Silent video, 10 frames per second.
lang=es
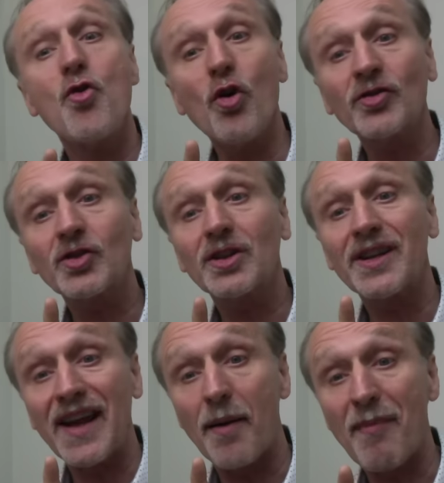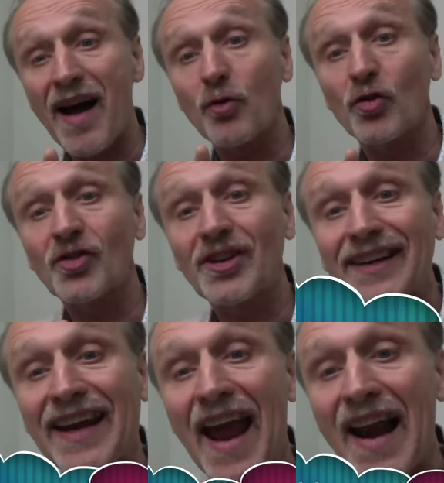los
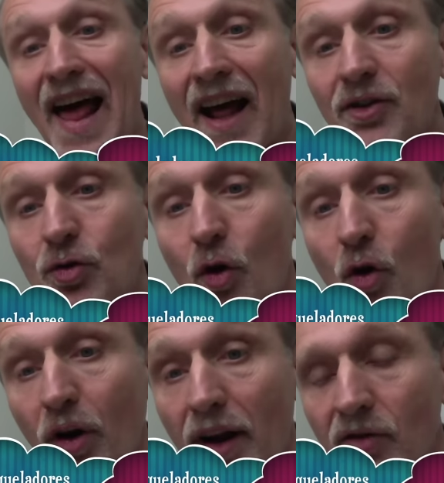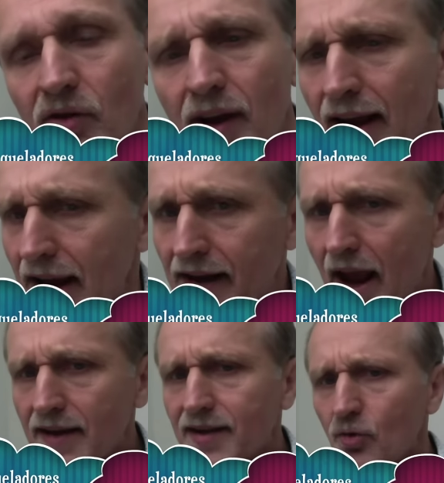llamados queladores ¿Y
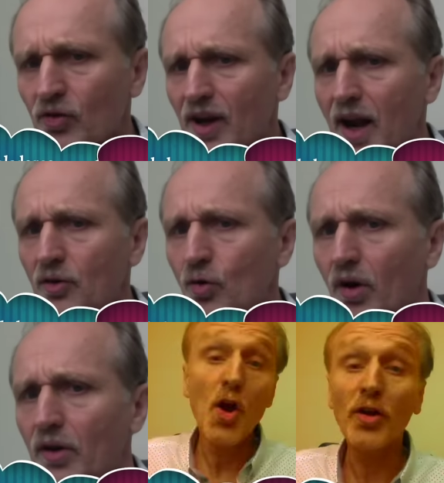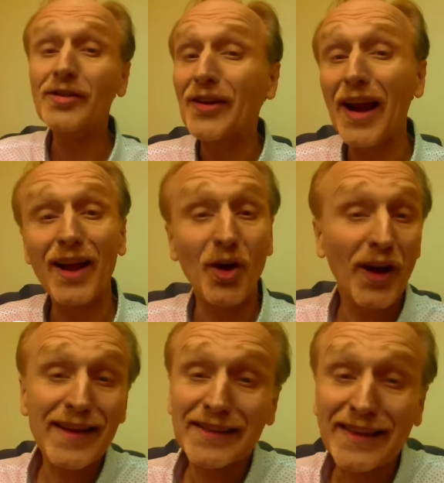qué hacen los queladores? Los
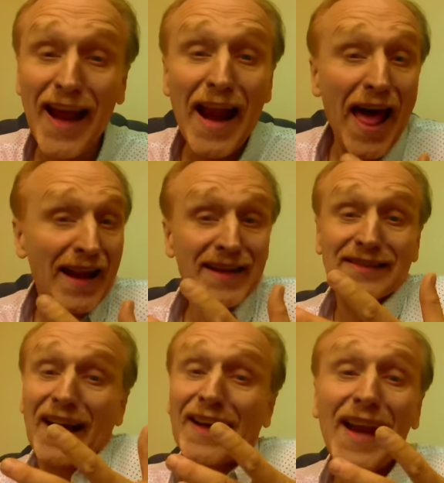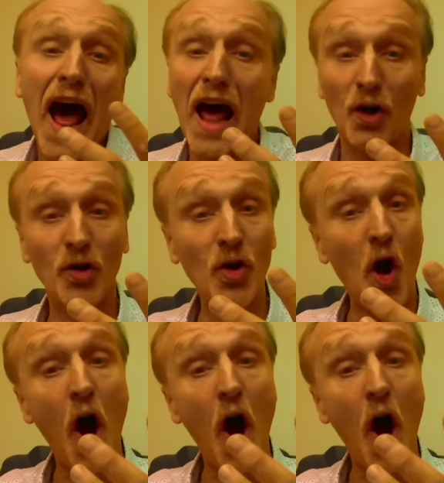queladores quedan, está claro,